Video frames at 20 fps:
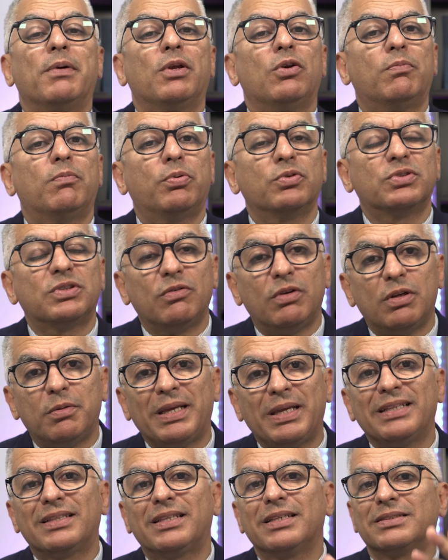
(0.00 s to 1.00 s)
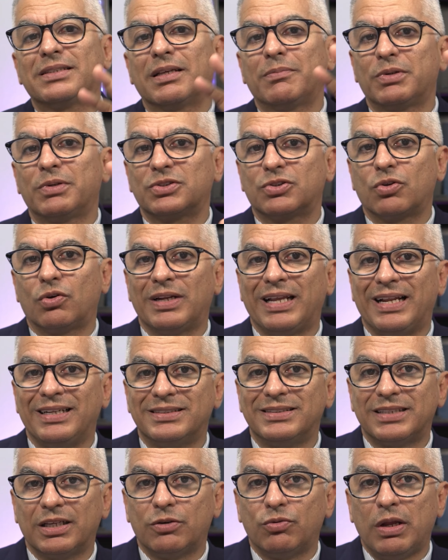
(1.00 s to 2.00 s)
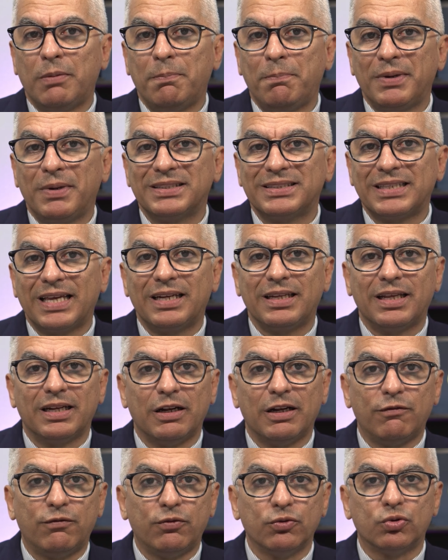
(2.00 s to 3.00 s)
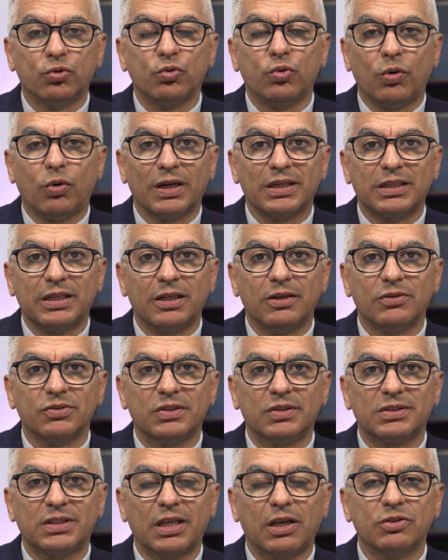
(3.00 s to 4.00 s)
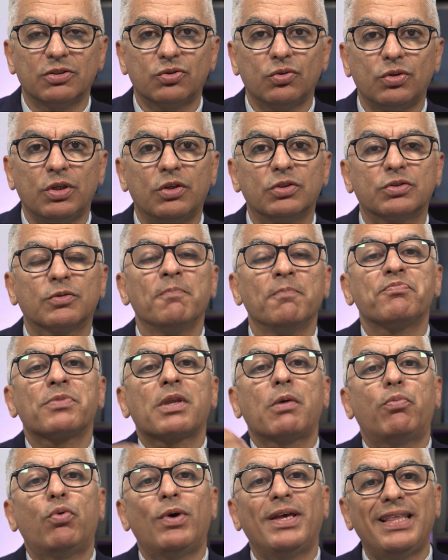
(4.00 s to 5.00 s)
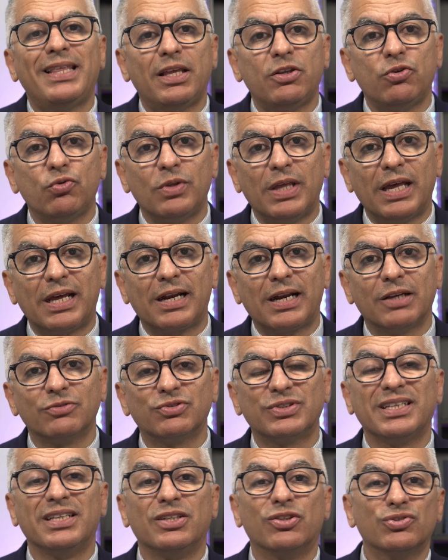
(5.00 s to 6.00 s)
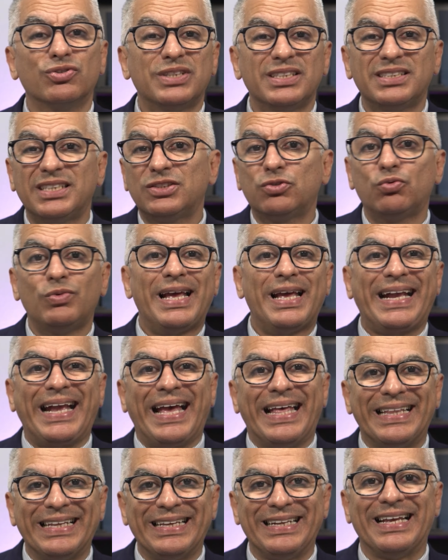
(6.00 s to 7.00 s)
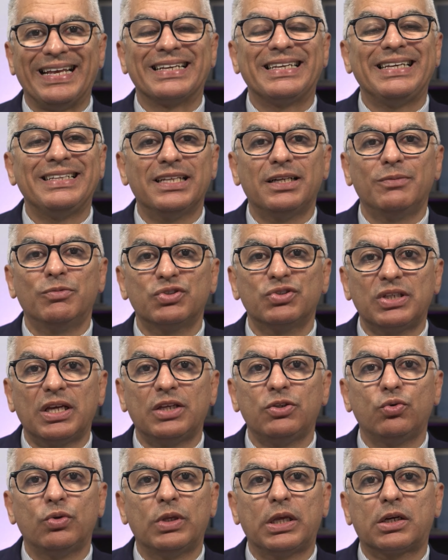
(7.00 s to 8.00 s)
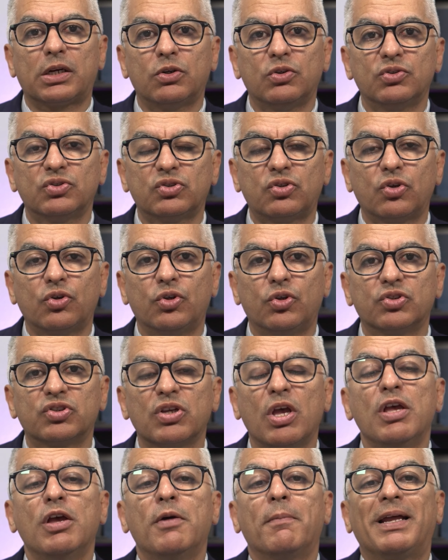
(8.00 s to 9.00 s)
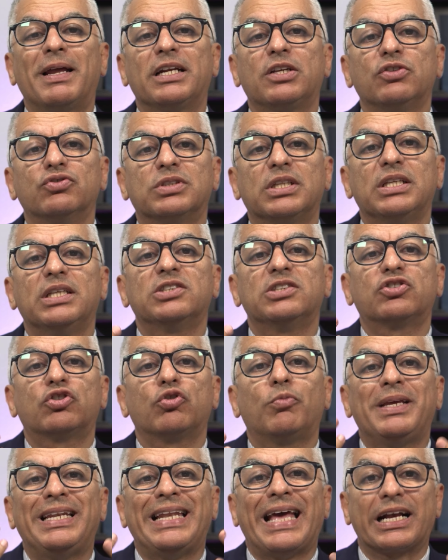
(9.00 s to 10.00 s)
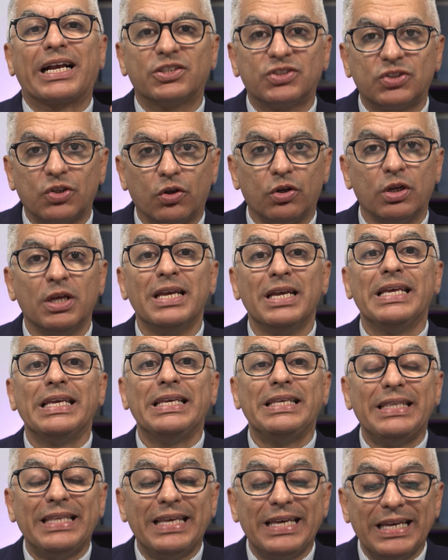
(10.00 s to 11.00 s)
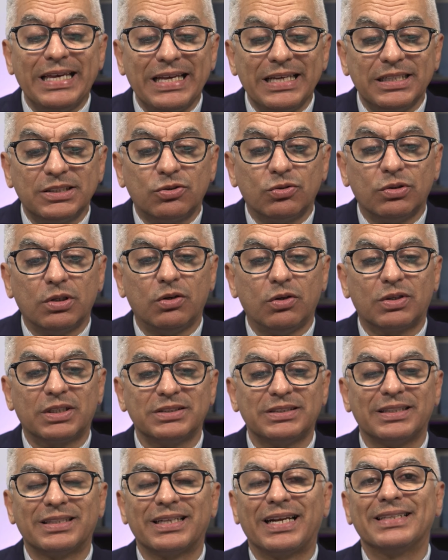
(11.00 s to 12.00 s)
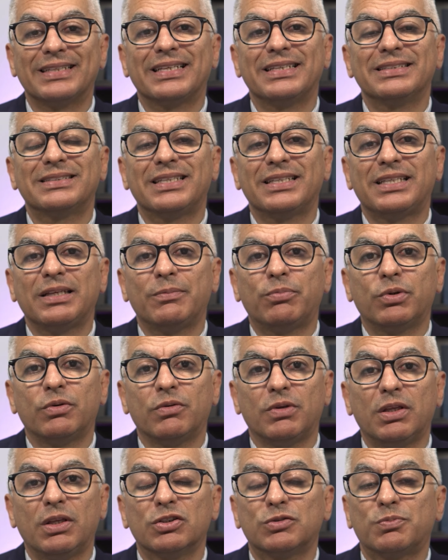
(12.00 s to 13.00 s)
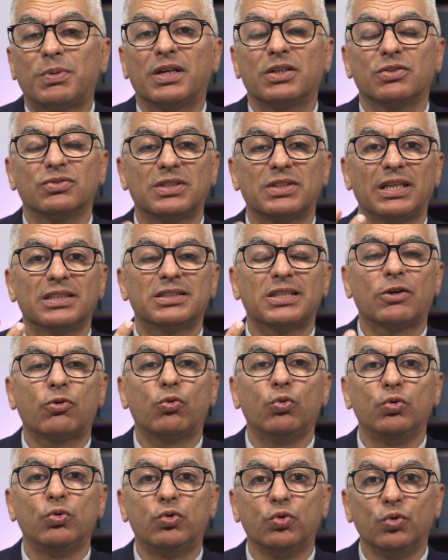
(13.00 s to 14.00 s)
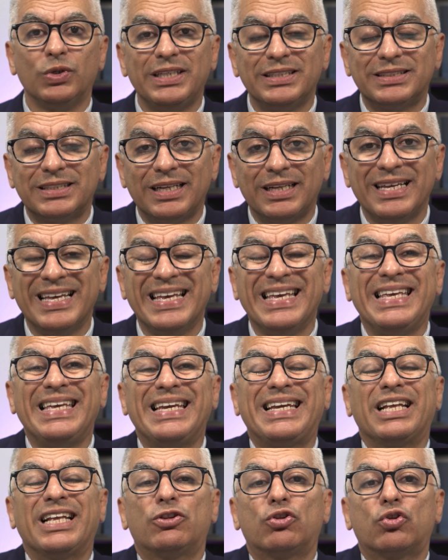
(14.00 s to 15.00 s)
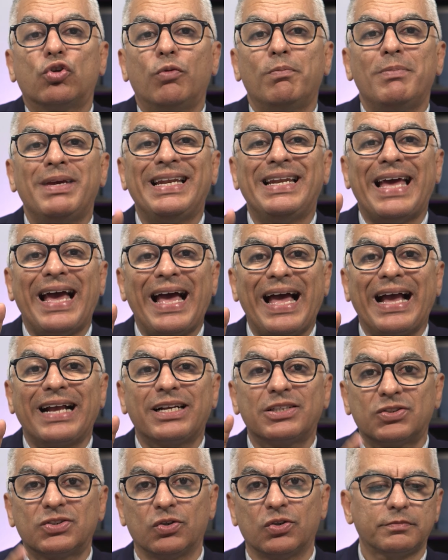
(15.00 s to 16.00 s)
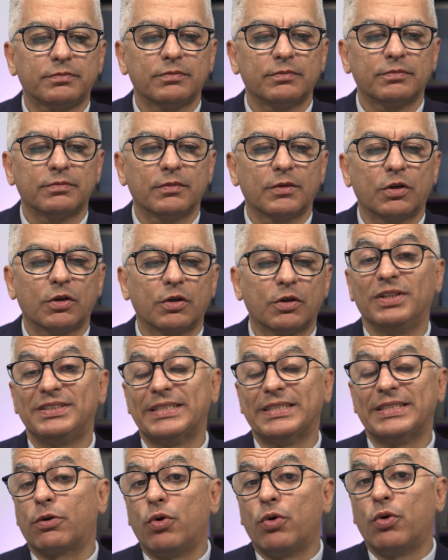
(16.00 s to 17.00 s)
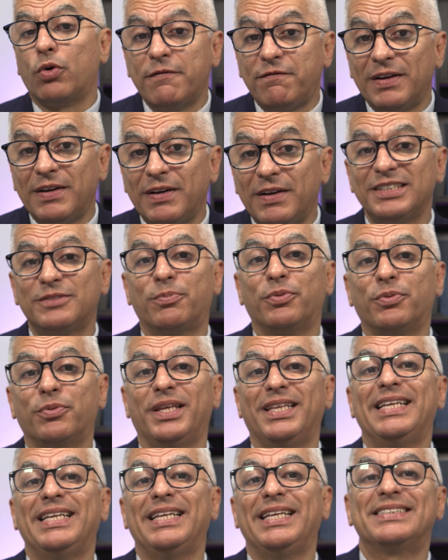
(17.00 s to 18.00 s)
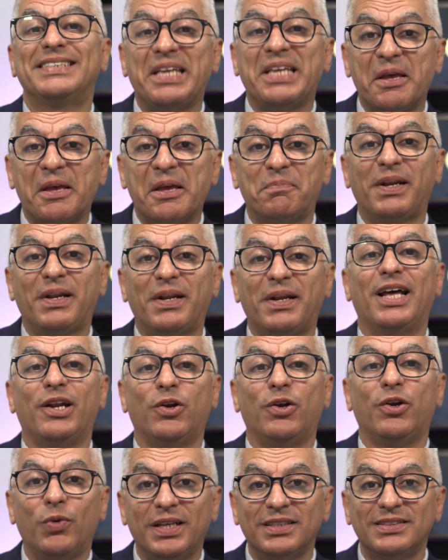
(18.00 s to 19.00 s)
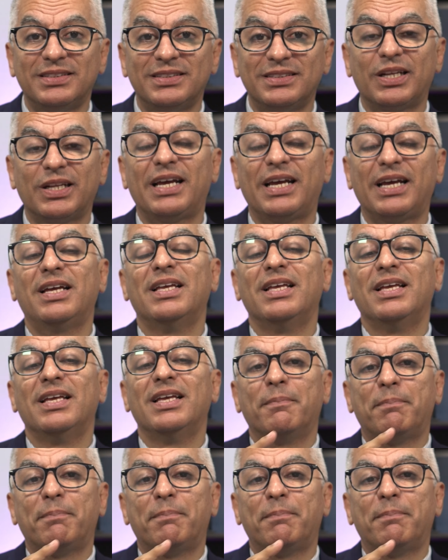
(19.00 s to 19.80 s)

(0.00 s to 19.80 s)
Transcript: pero posiblemente esta persona, al ser una empresaria en el futuro aquí en los Estados Unidos, puede ayudarla a usted. Entonces es una cadena, aquí tenemos que ayudarnos todos para que ustedes tomen acción. Y de eso es lo que se trata este tipo de videos, para que ustedes se culturicen y que tomen acción. Como les hago énfasis, pueden ir siempre a nuestra